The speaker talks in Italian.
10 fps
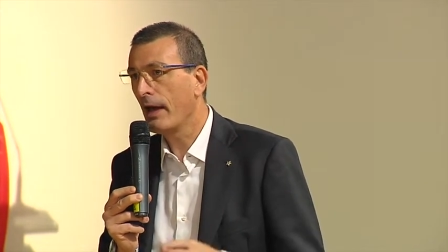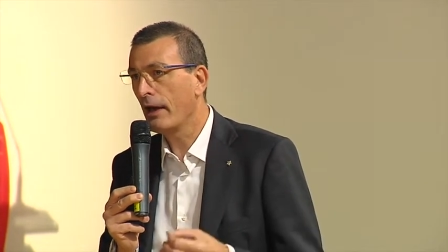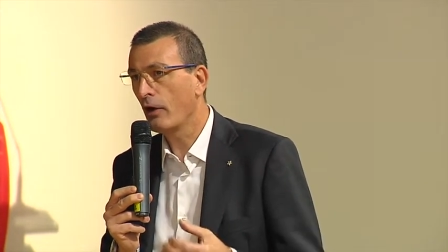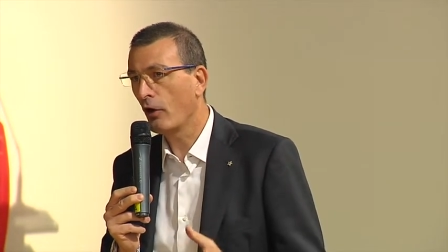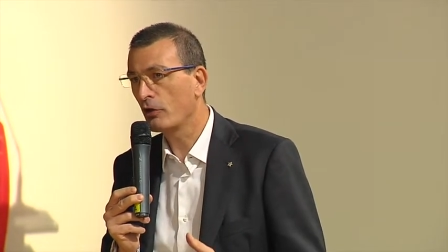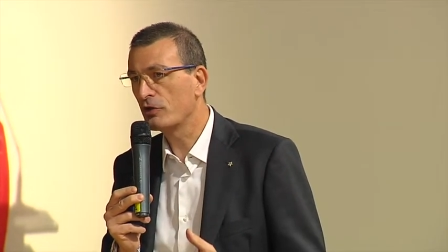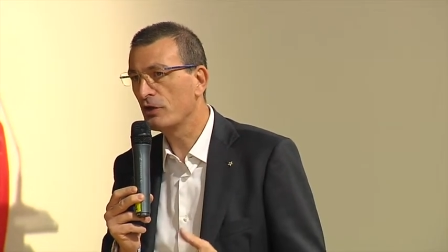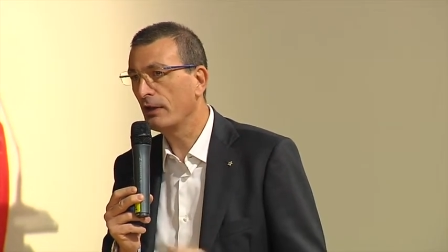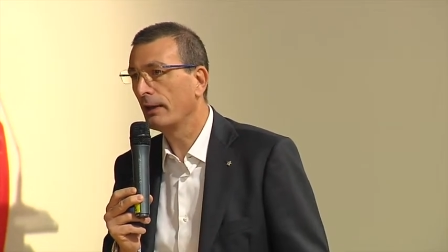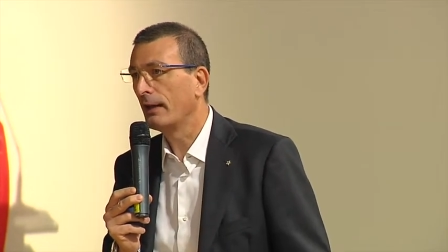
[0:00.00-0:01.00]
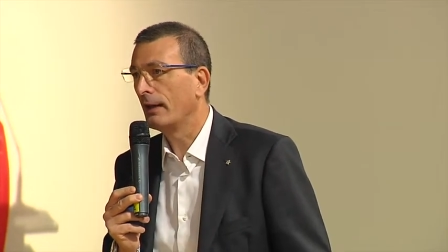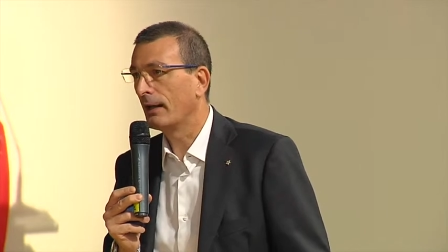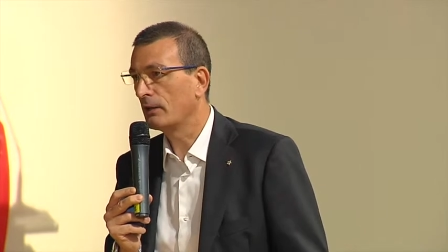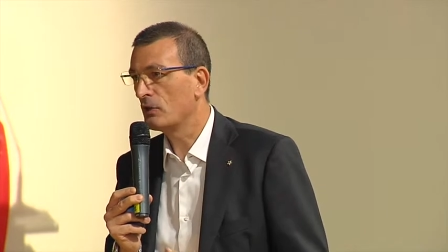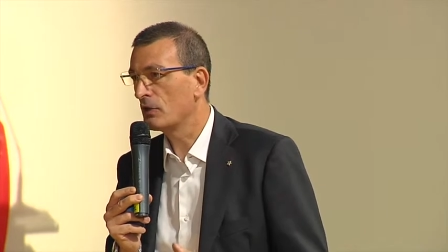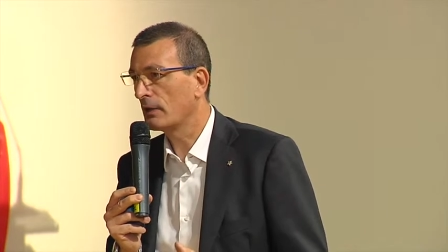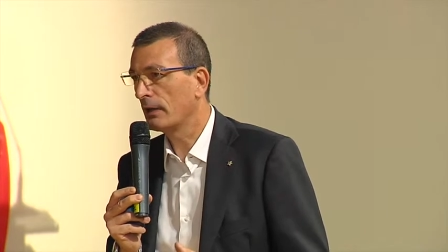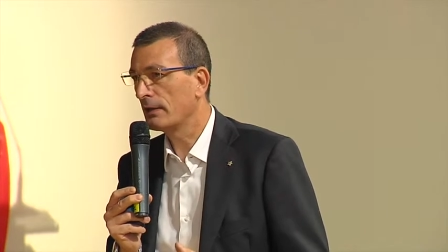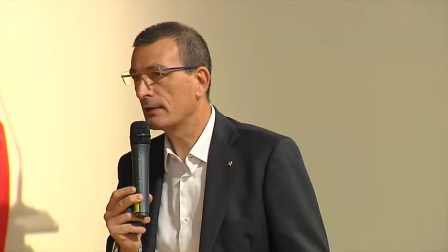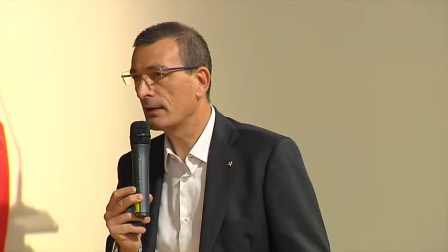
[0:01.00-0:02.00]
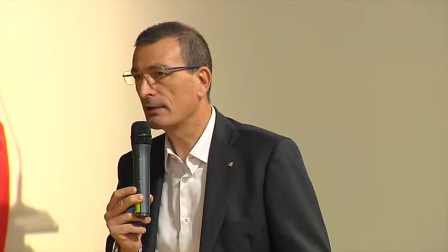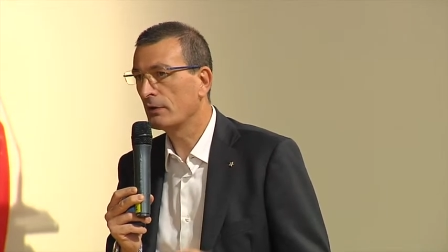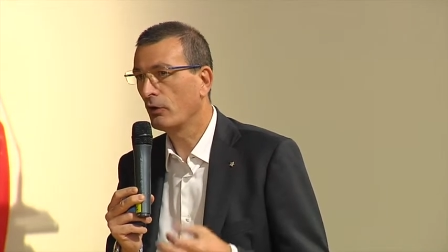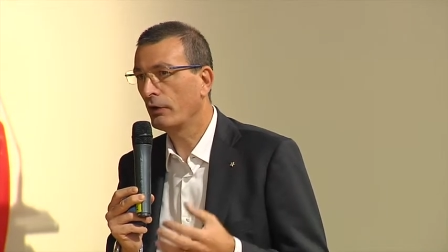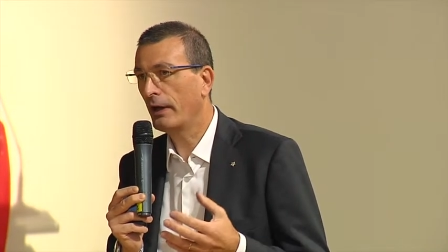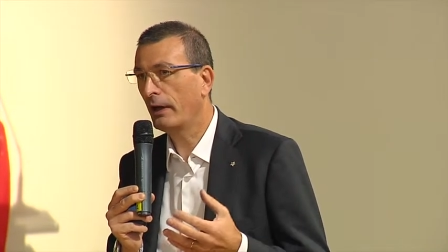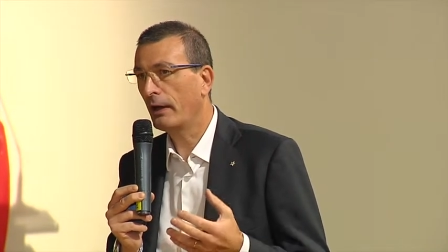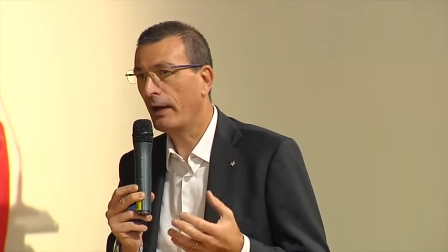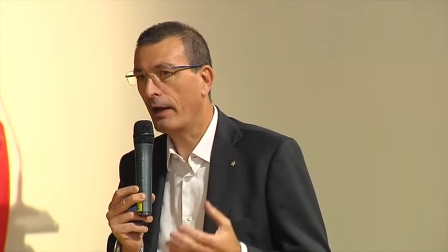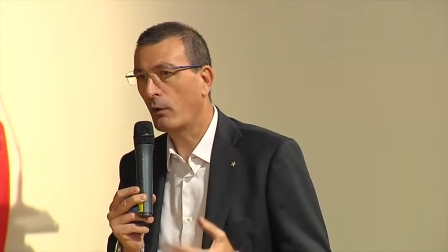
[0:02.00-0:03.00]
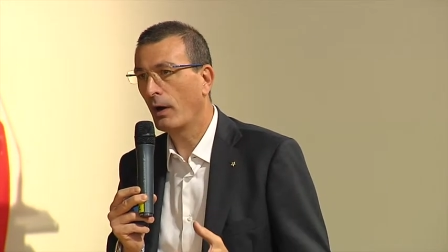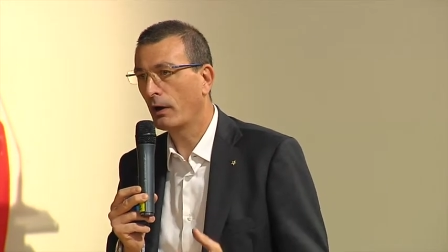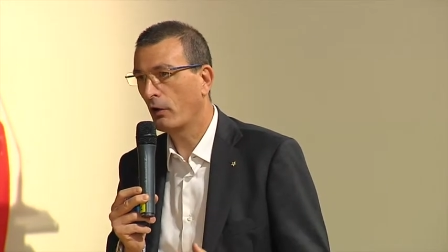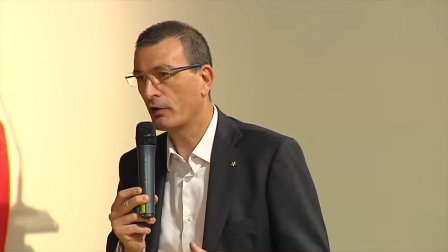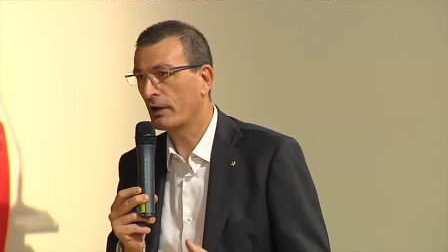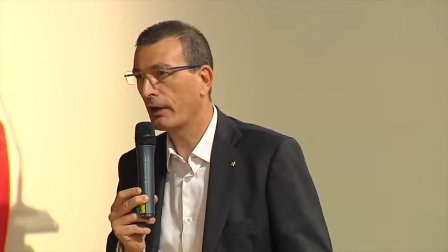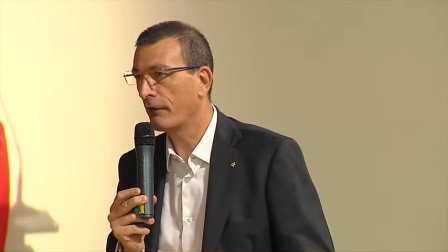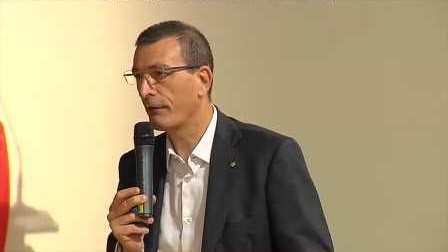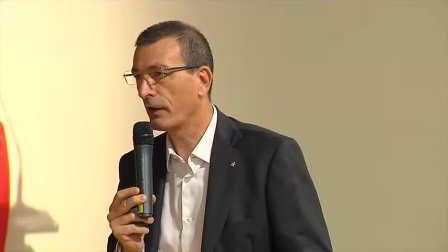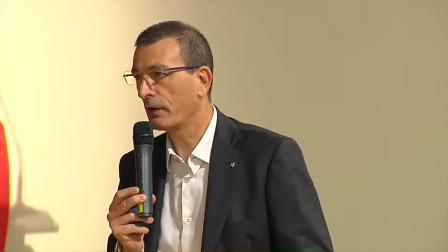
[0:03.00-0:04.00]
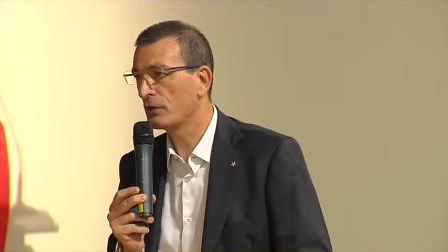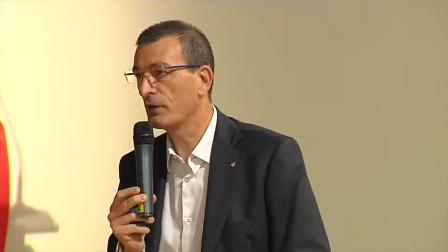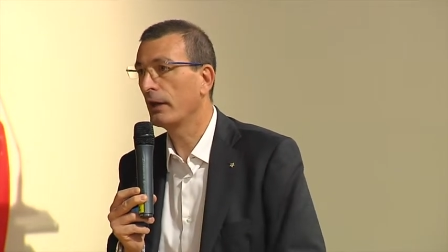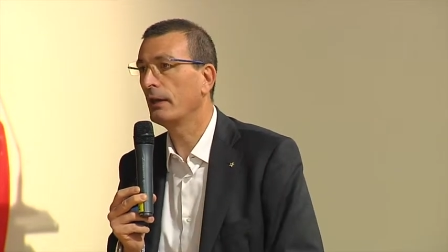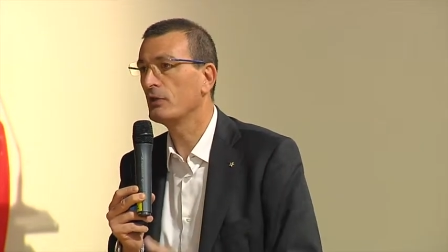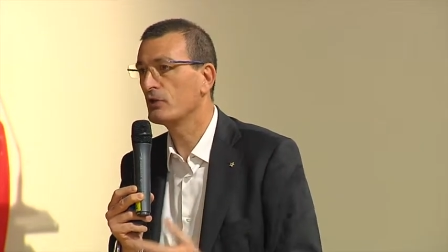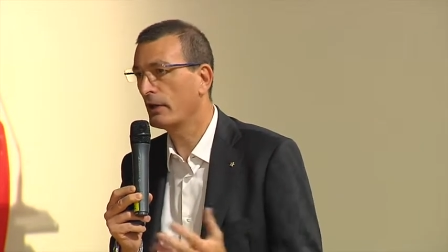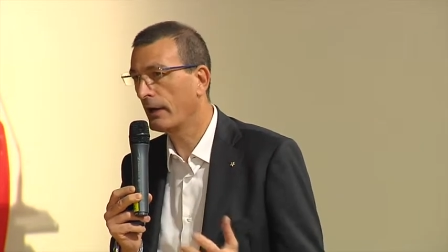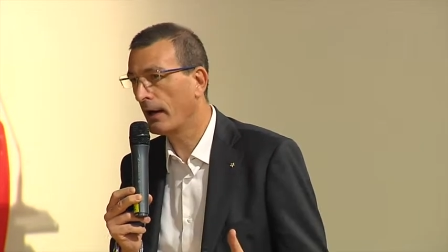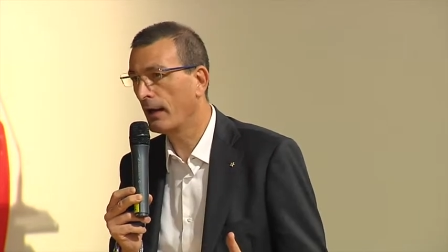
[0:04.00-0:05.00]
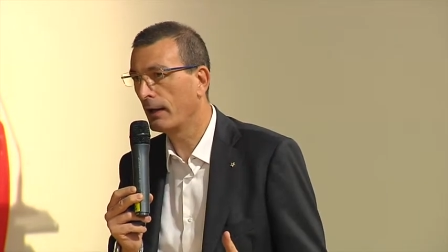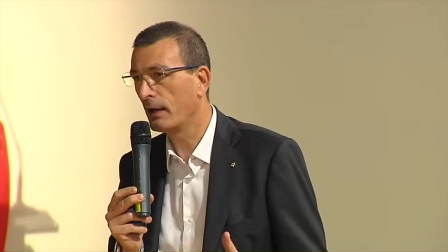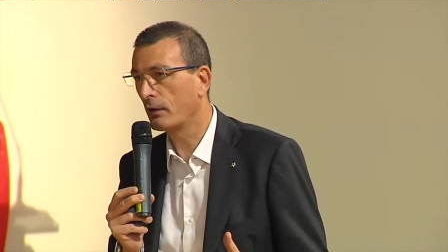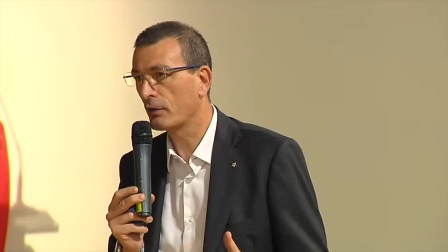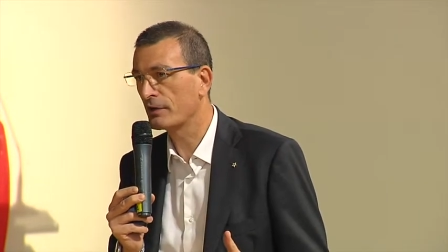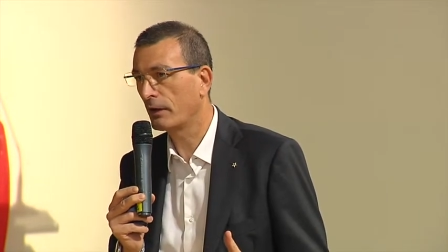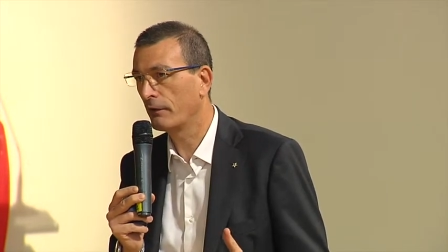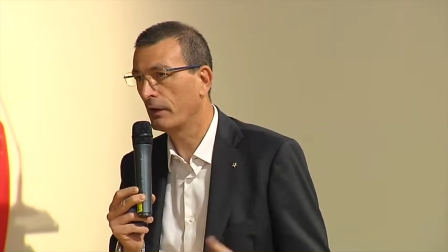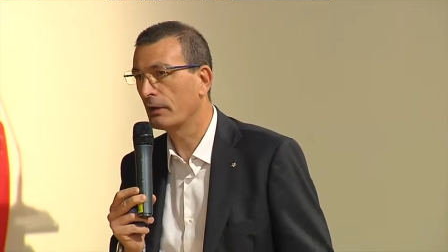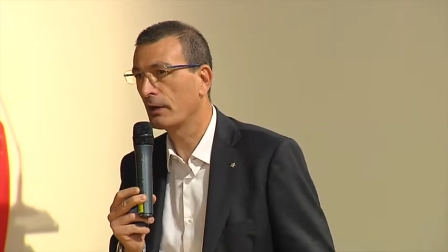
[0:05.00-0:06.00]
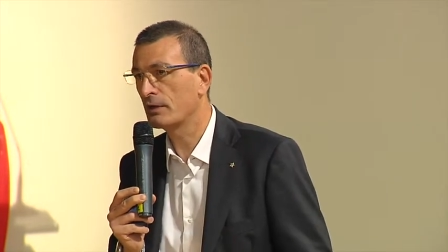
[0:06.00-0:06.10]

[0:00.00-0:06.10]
e oggi la digitalizzazione è qualcosa che afferisce in generale alla nostra vita,